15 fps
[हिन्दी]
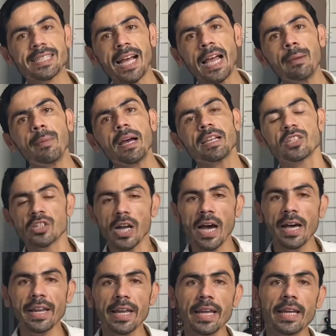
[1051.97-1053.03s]
साइमा
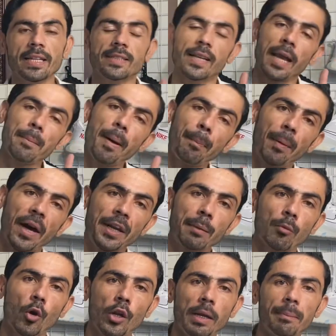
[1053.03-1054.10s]
स्टार है एक साइमा पारी
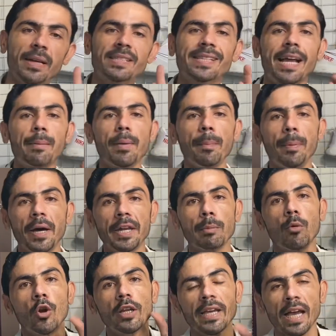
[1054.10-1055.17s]
मॉल है मैं साइमा पारी
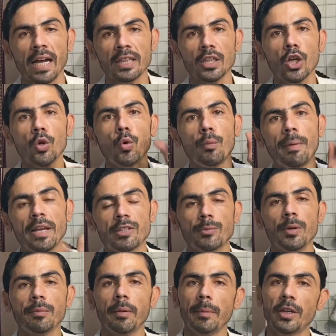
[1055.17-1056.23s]
मॉल के अंदर हूँ
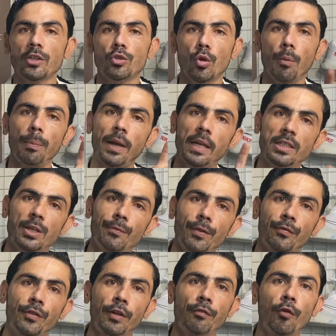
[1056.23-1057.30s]
बेसमेंट में मेरी शॉप है एल जी
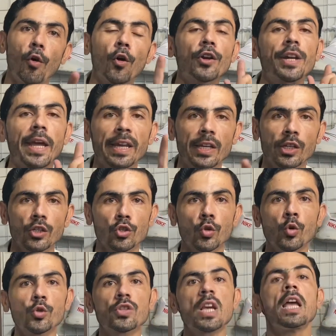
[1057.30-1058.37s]
फिफ्टी फोर नाइकी
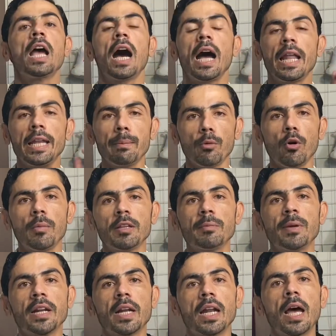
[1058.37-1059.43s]
शूज अली मोहम्मद
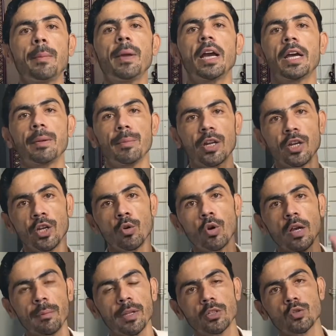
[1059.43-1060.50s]
मेरा नाम है अगर मैं नहीं
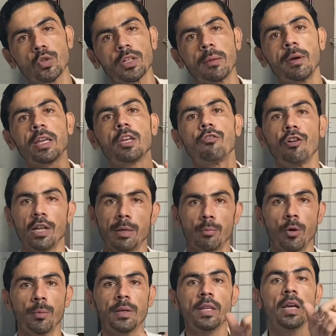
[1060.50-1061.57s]
होगा मेरा छोटा भाई है वली
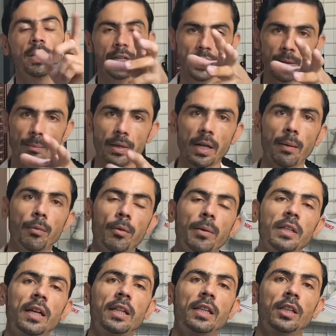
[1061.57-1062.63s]
मोहम्मद नंबर आपको
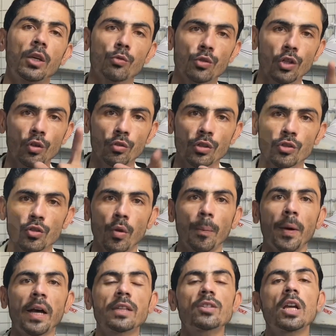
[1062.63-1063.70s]
बता देता हूँ जीरो तीन सौ
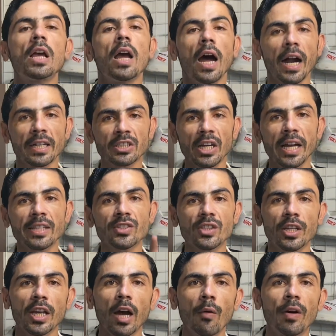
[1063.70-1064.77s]
पाँच अट्ठाईस
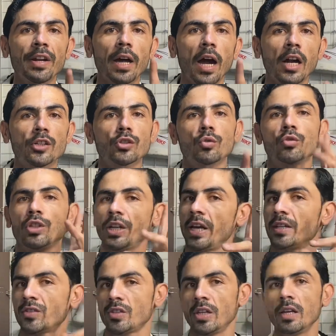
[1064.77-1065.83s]
इक्यावन आठ सौ
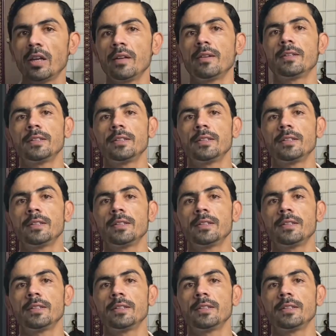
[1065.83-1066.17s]
तिरासी